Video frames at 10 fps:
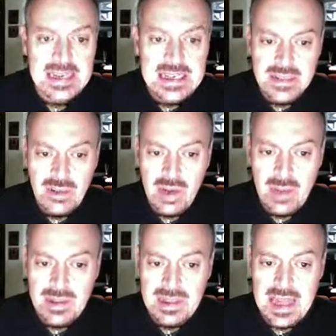Se noi la
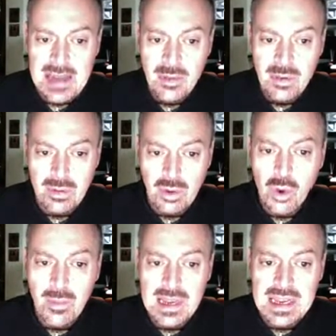mettiamo
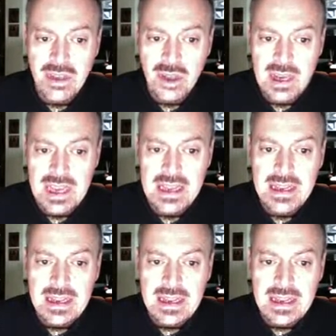obbligatoria,